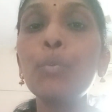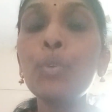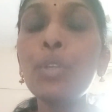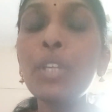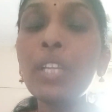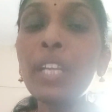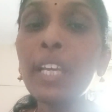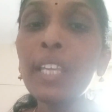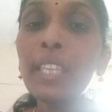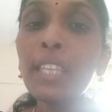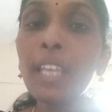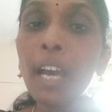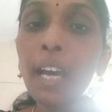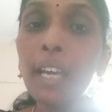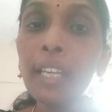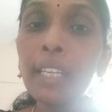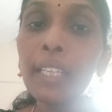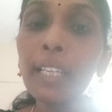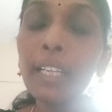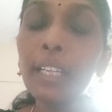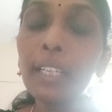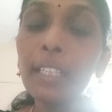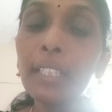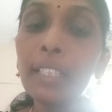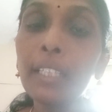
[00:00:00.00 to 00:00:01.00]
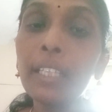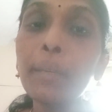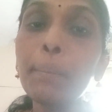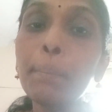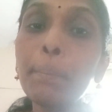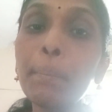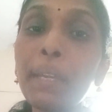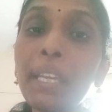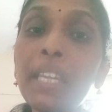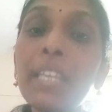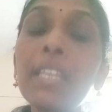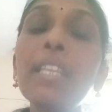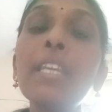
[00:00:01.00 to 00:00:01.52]
ఉన్న దానికంటే
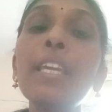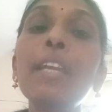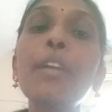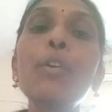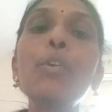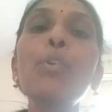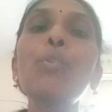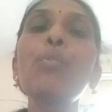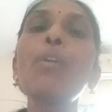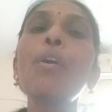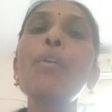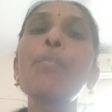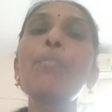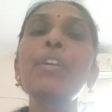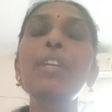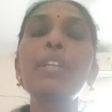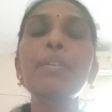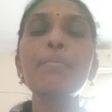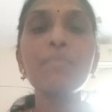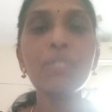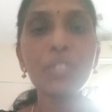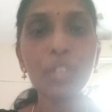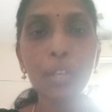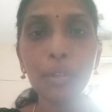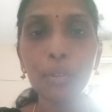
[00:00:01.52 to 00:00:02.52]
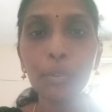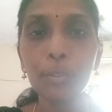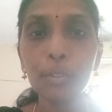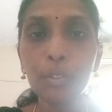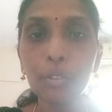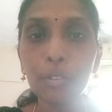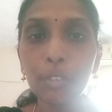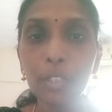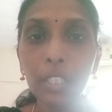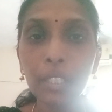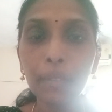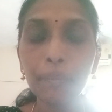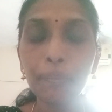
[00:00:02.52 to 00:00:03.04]
పెయిన్ ఎక్కువ అవ్వటం
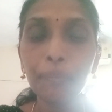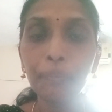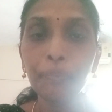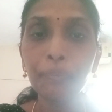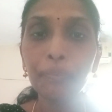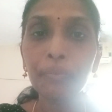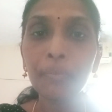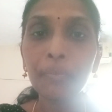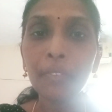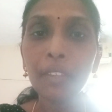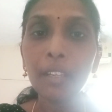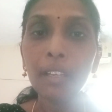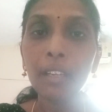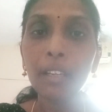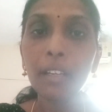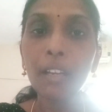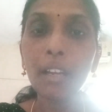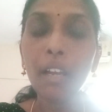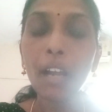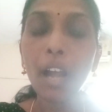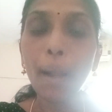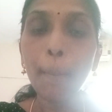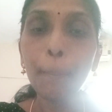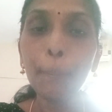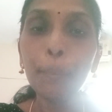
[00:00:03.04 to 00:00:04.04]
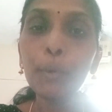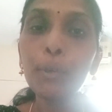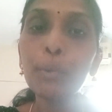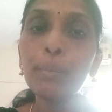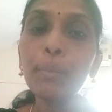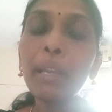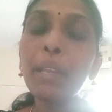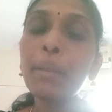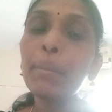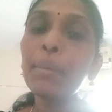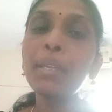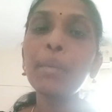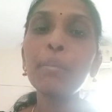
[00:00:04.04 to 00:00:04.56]
జరుగుతుంది అప్పుడు
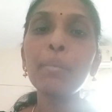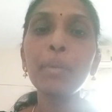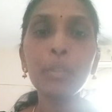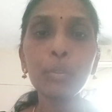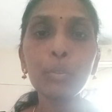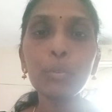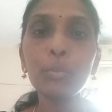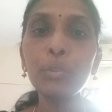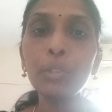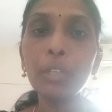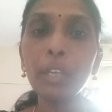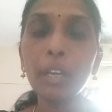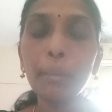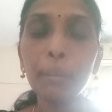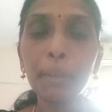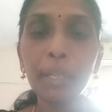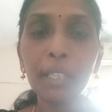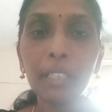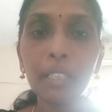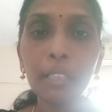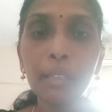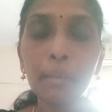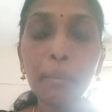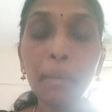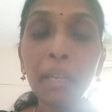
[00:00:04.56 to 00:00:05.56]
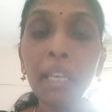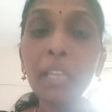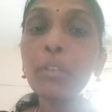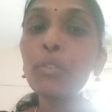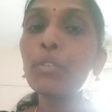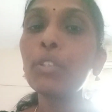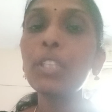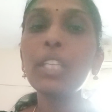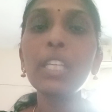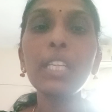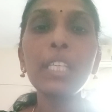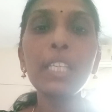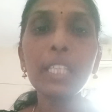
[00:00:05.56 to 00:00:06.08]
మనం ఏమనుకుంటామంటే మనకు
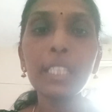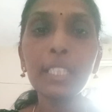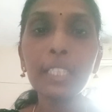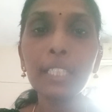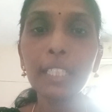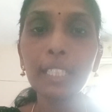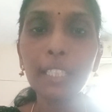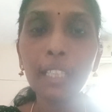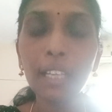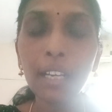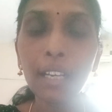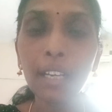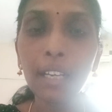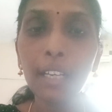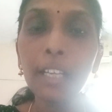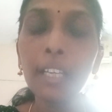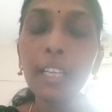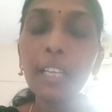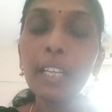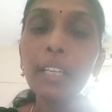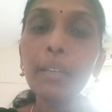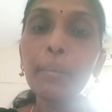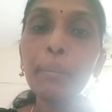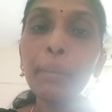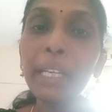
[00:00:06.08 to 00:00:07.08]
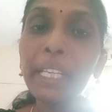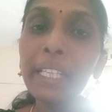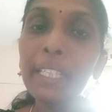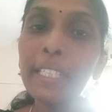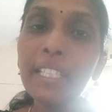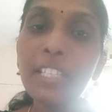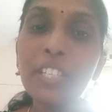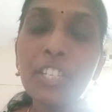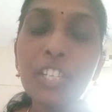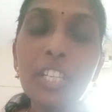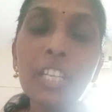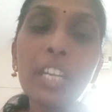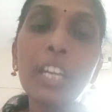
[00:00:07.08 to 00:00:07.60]
తెలియదు కదా
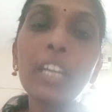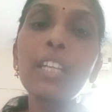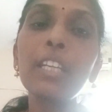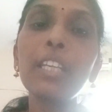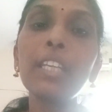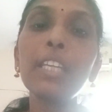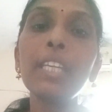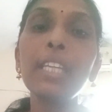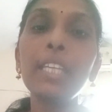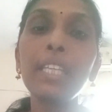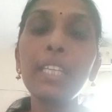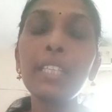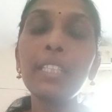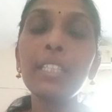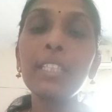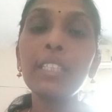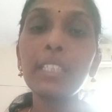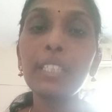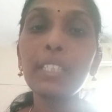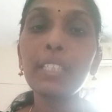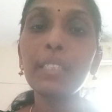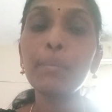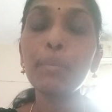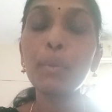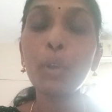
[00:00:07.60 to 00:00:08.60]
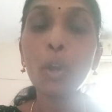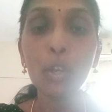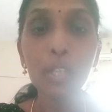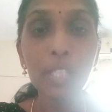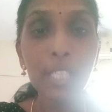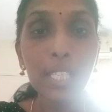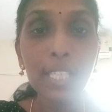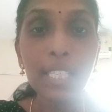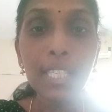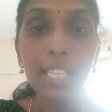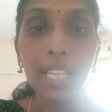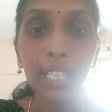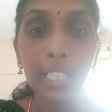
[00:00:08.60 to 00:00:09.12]
మెడిటేషన్ అంటే ఏంటి
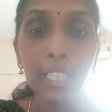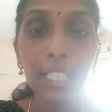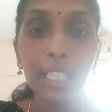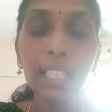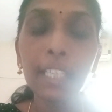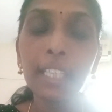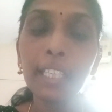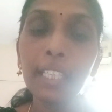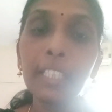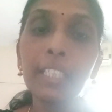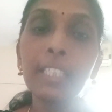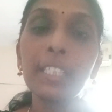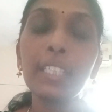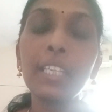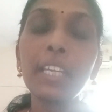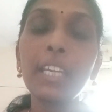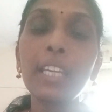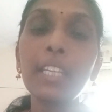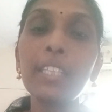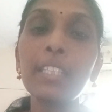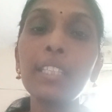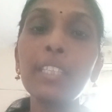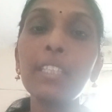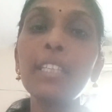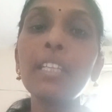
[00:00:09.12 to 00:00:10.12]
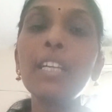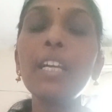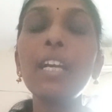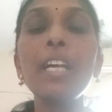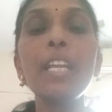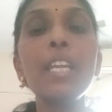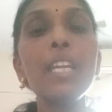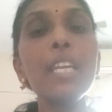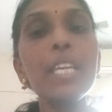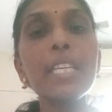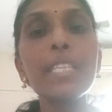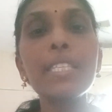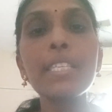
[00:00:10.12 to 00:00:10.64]
ప్రాసెస్ అంటే ఏంటి అని
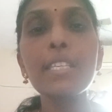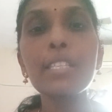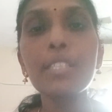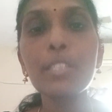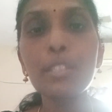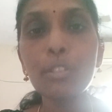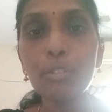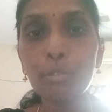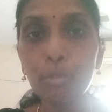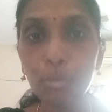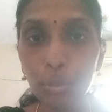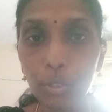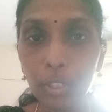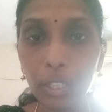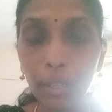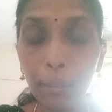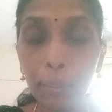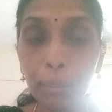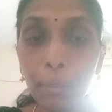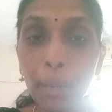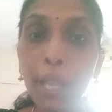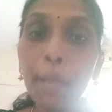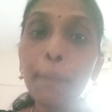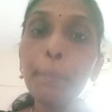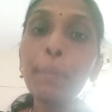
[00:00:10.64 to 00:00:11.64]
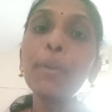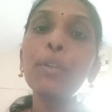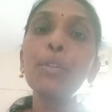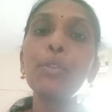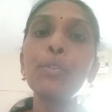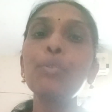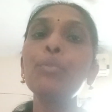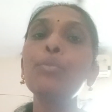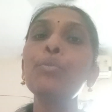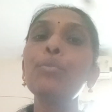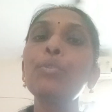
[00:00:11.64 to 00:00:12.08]
లేసేస్తూ ఉంటాం భయపడుతూ